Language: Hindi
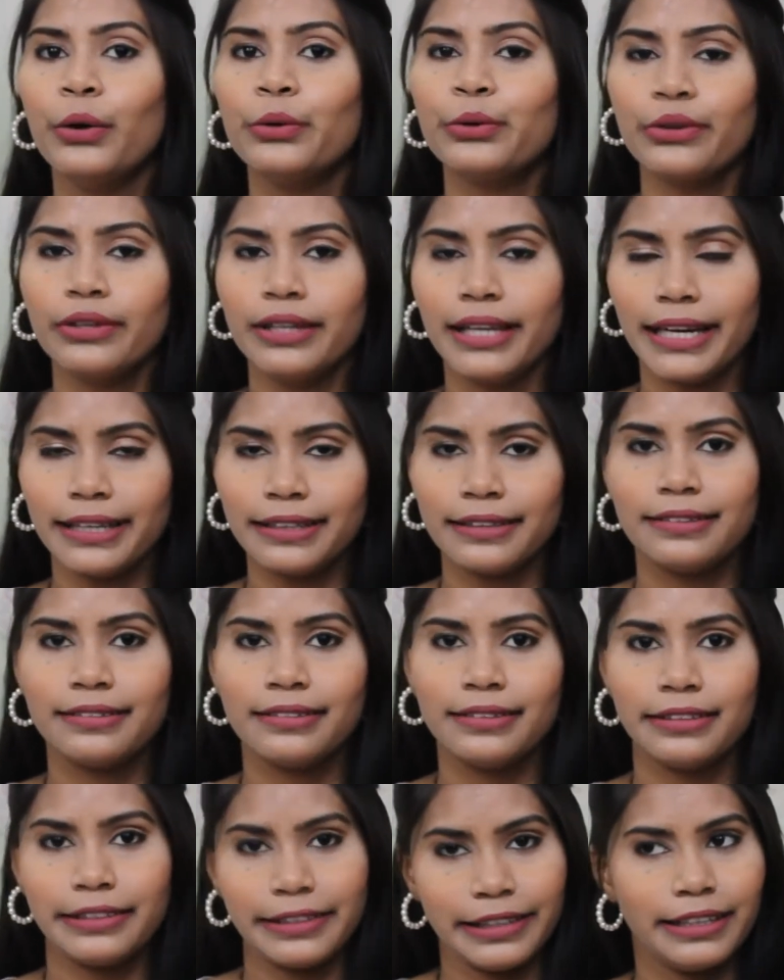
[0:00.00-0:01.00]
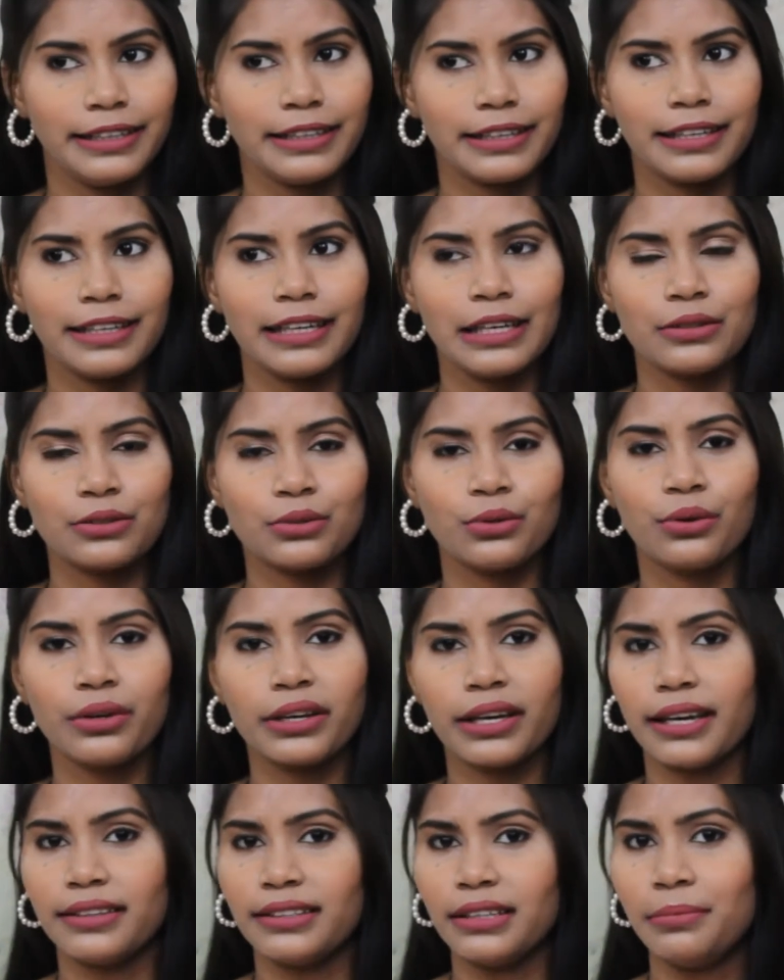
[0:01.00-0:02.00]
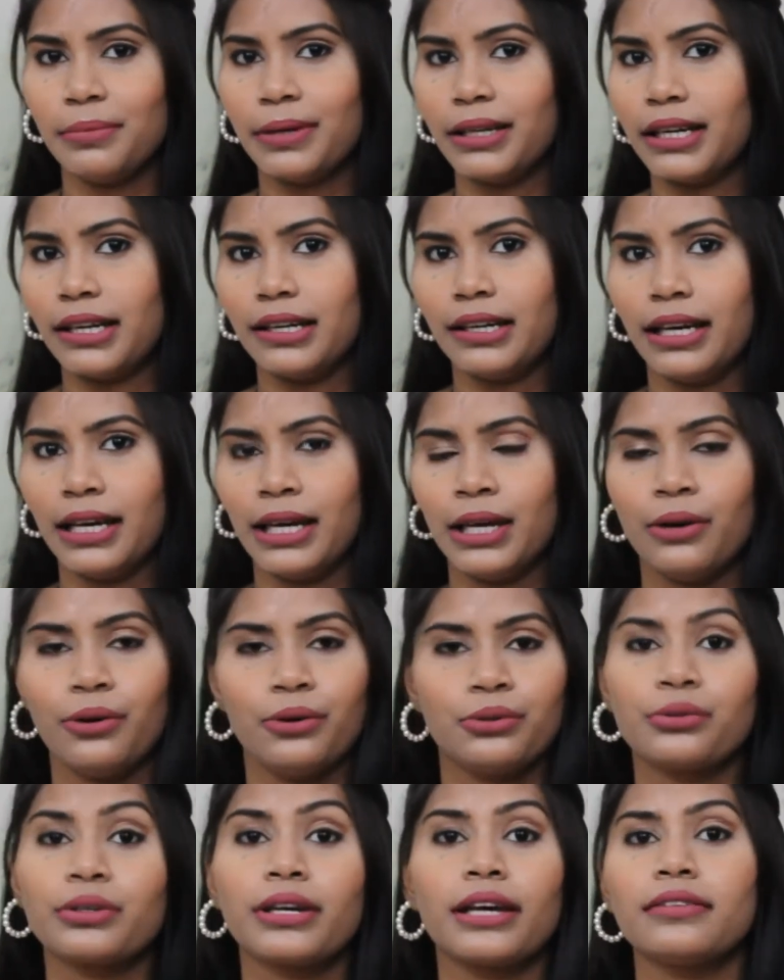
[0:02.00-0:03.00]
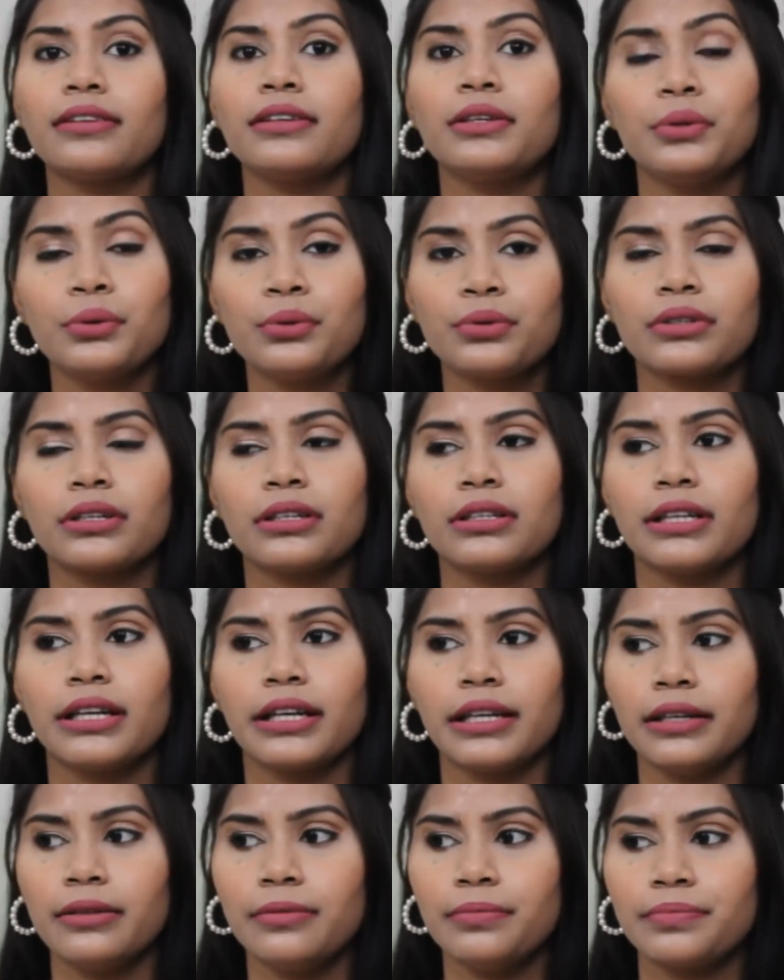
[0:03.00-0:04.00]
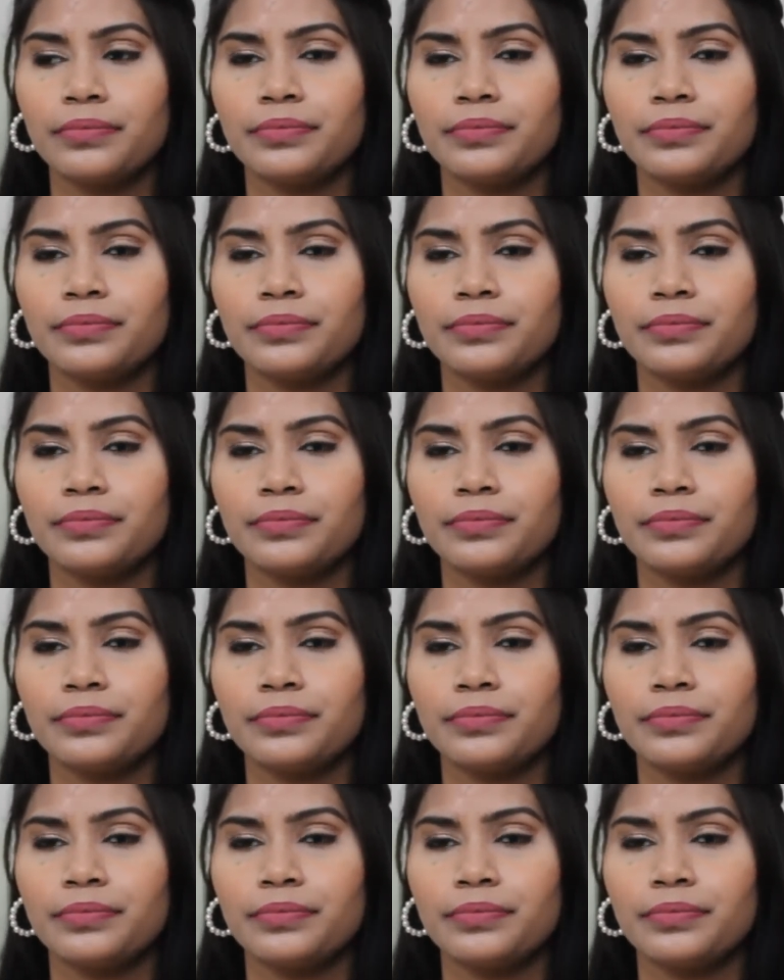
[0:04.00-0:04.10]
सो लेट्स सीख कि इसको कैसे बनाना है और उसको कैसे यूज़ करना है